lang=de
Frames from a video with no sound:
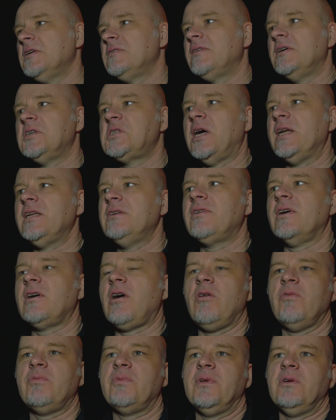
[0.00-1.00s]
wahrscheinlich
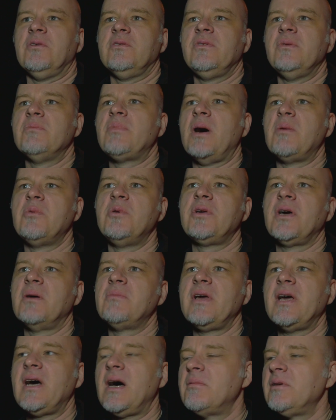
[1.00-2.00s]
verkauft man irgendwie ein paar Bücher
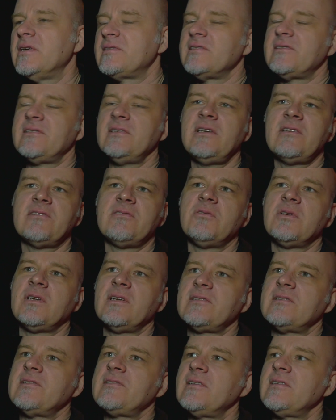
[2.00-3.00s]
mehr, aber es ist nicht so,
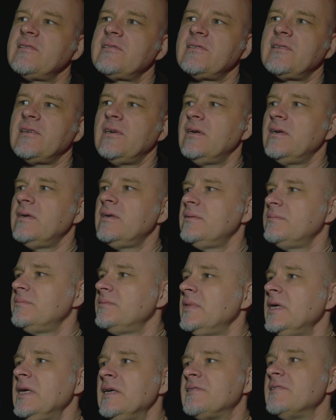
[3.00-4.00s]
dass es jetzt, ähm,